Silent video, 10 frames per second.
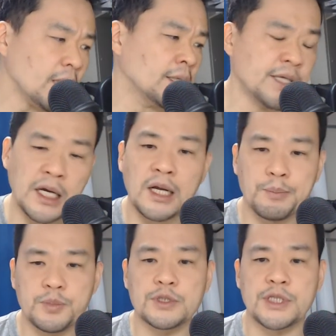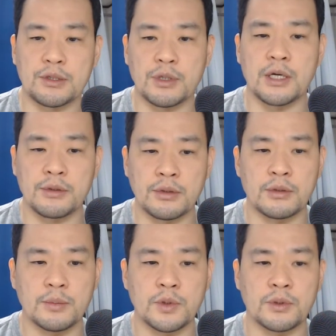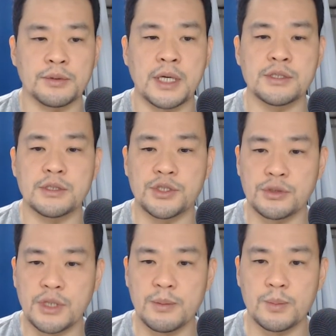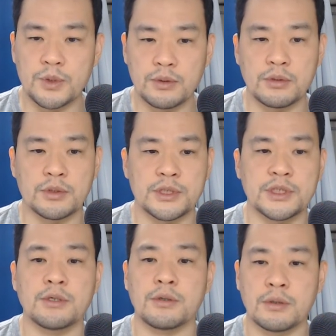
ギャラップ社とかのもう何十年分の資料、